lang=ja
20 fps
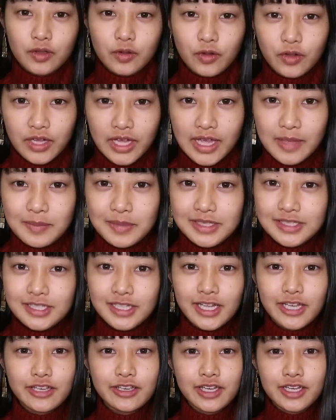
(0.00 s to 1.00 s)
今回みっ
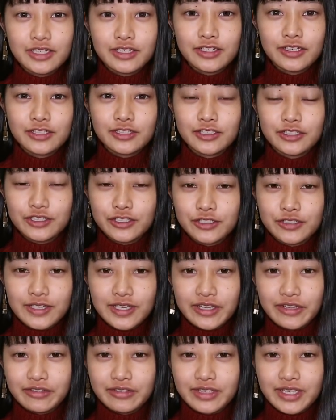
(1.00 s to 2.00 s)
つできゅうひゃくきゅうじゅうきゅうえ
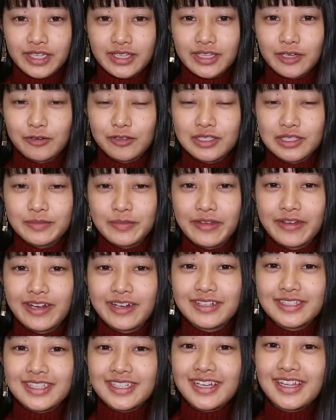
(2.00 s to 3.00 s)
んで売っていたコスメ
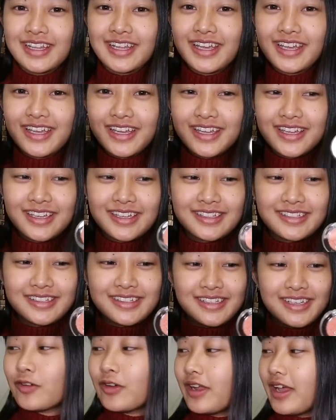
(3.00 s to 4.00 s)
はこちらで
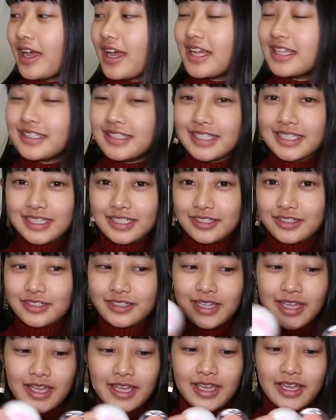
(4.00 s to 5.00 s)
す。これが
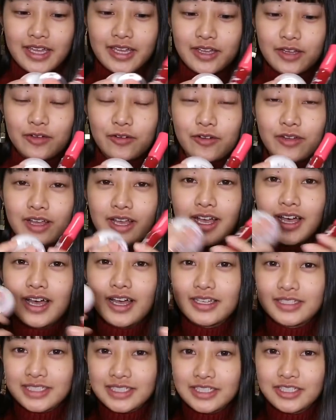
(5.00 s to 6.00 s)
チークで、これ
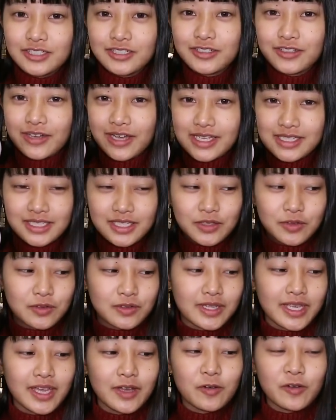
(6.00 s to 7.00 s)
がシングルの
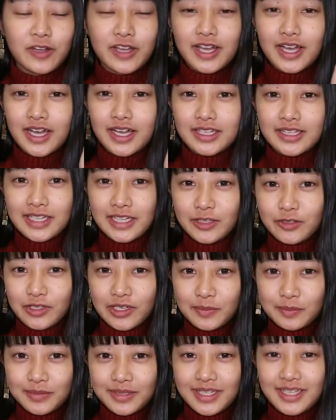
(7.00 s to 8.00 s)
アイシャドウで、これが
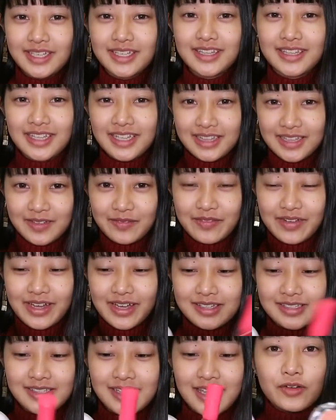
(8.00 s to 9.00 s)
ティントリップになって
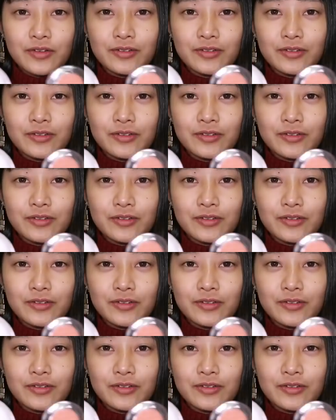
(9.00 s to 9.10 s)
ます。